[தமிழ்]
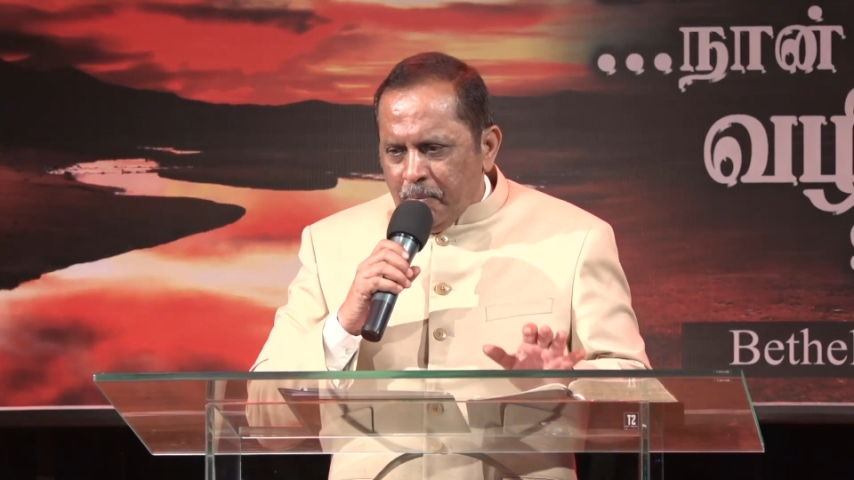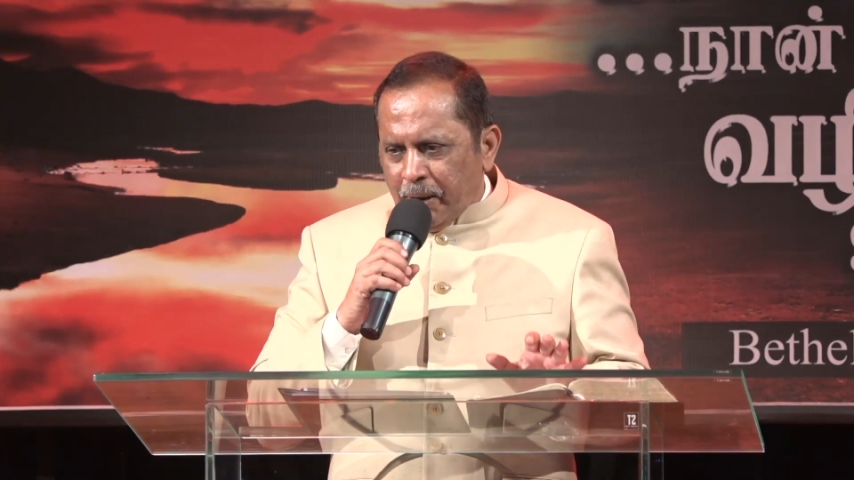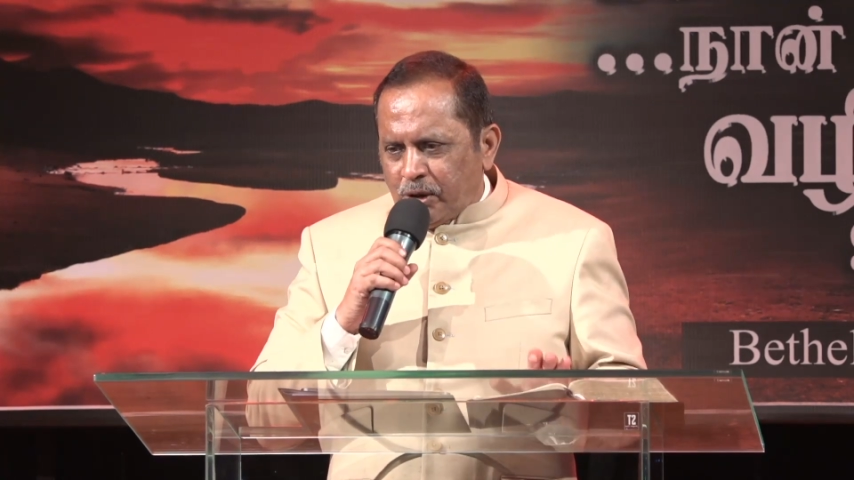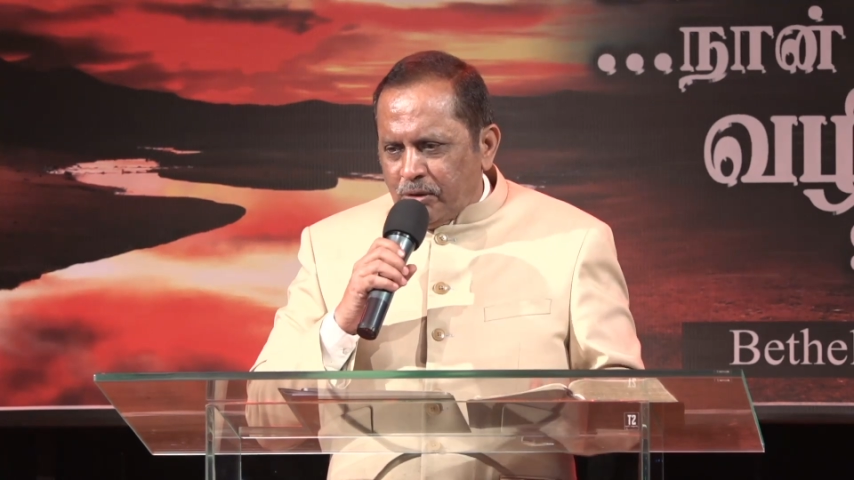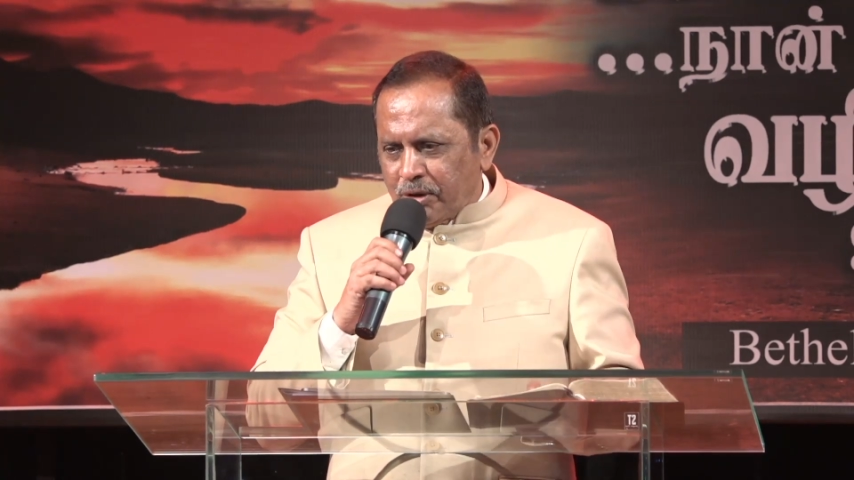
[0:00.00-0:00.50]

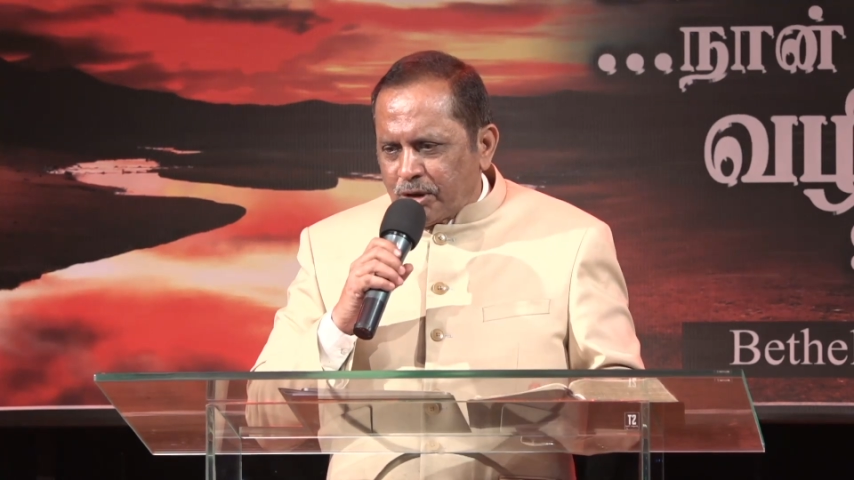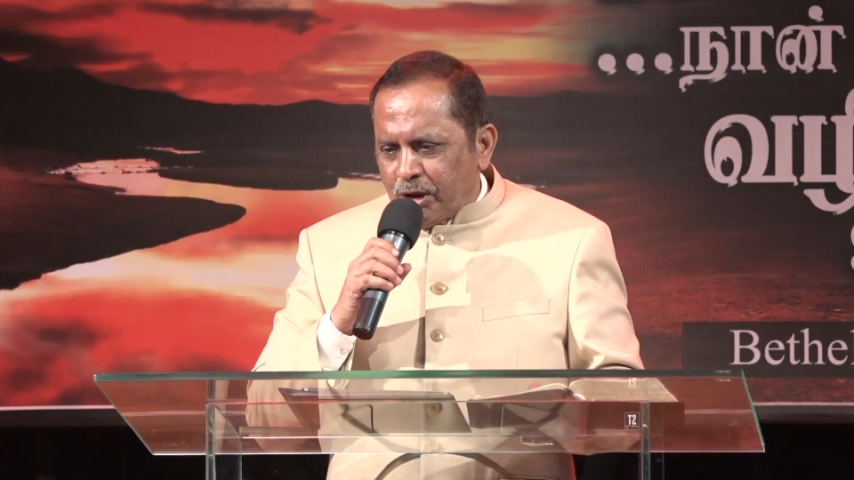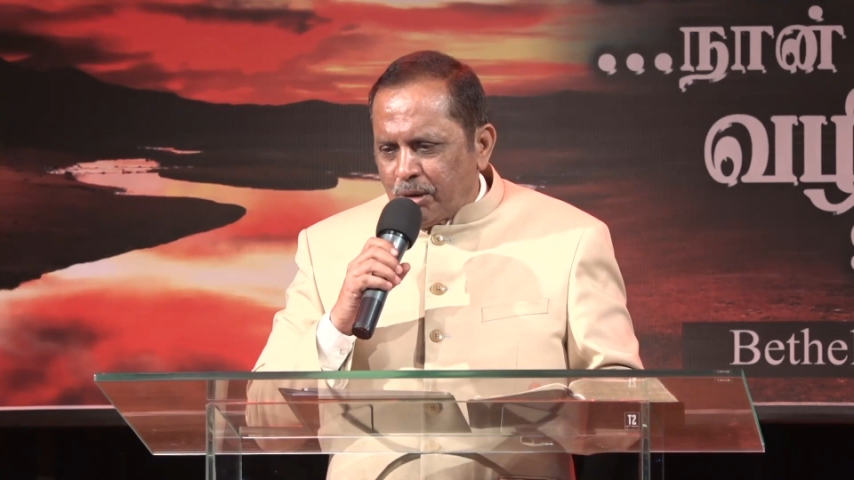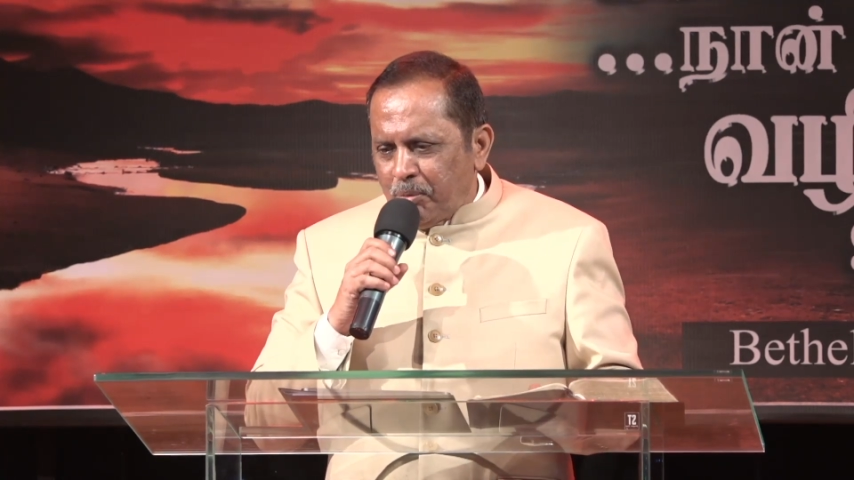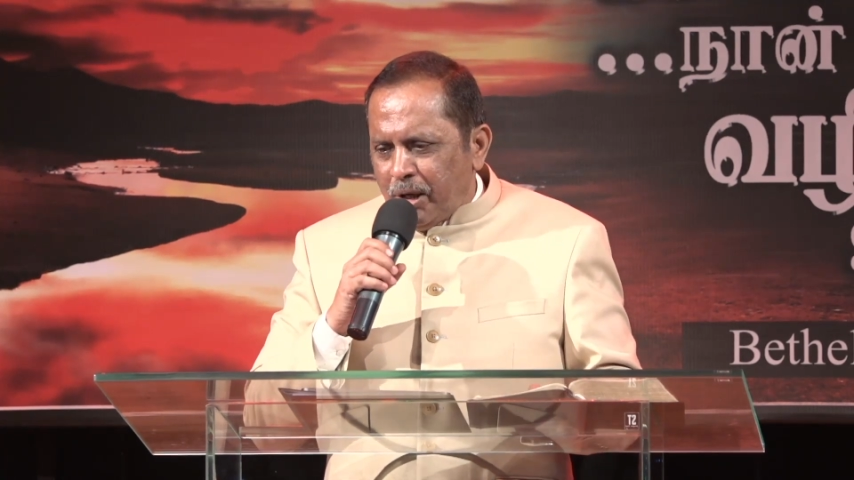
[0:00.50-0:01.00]
பத்து
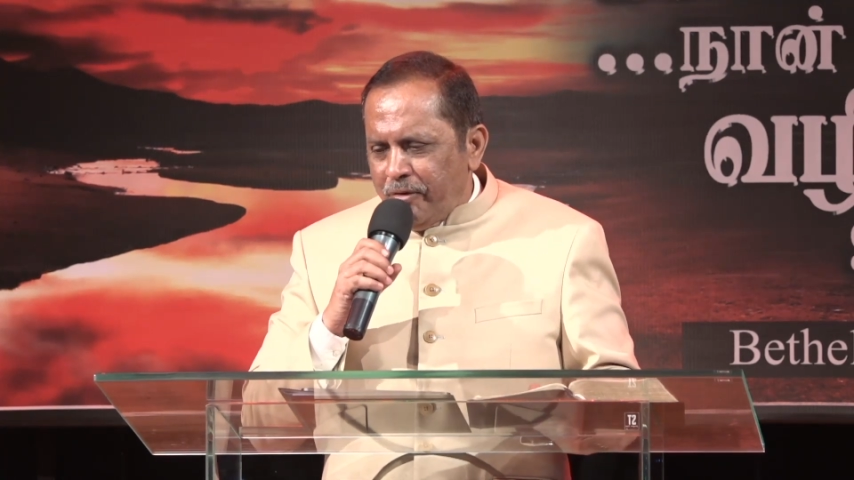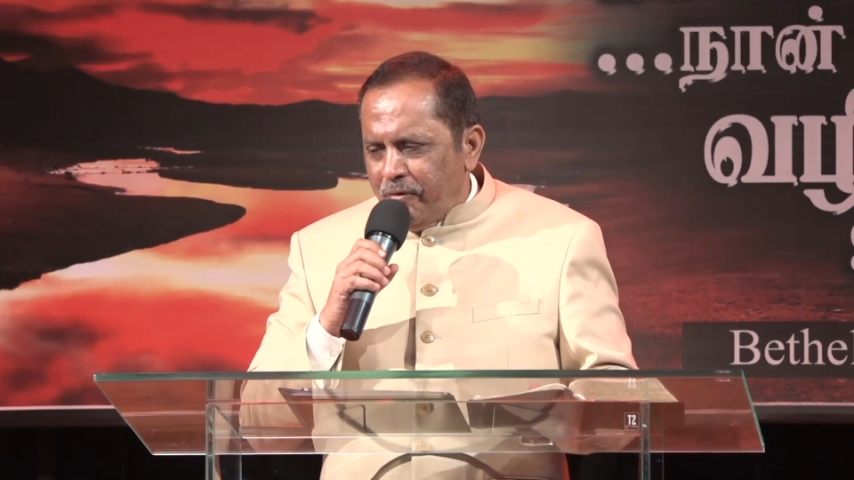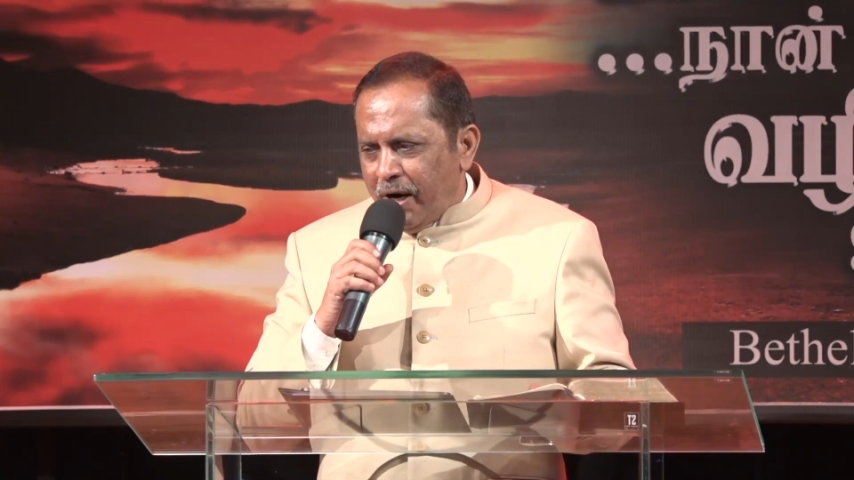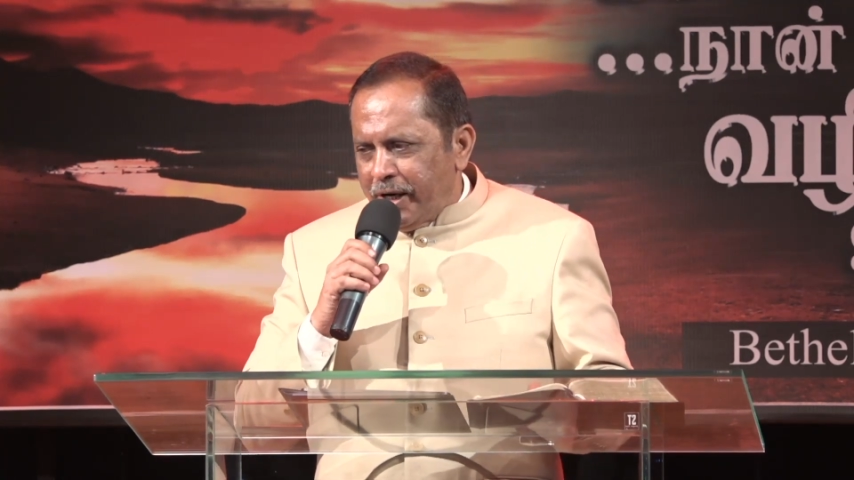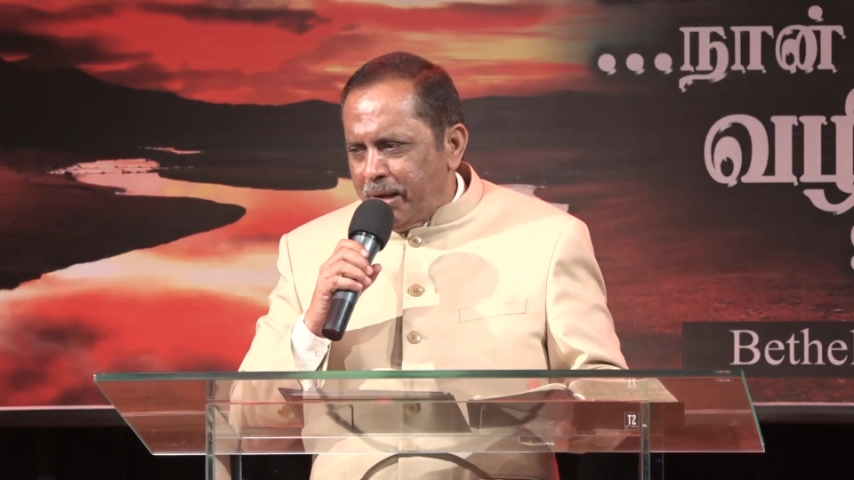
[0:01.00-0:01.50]
வருஷத்துக்கு முன்னாடி
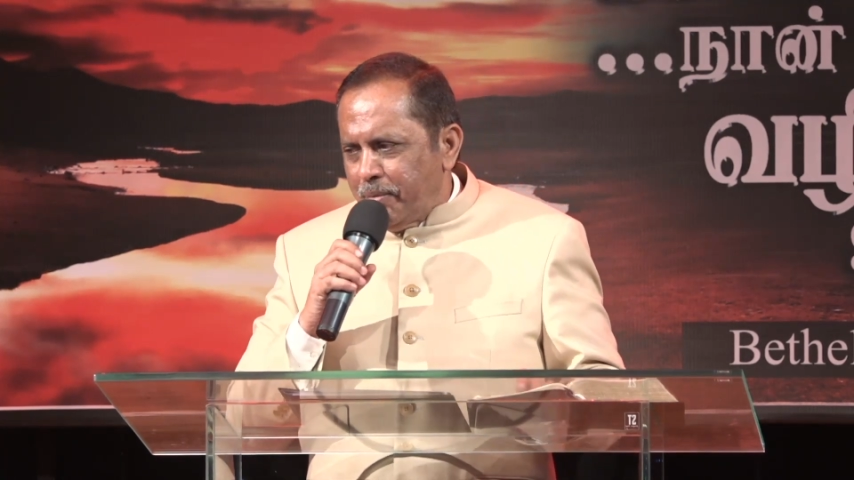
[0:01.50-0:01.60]
வாங்கின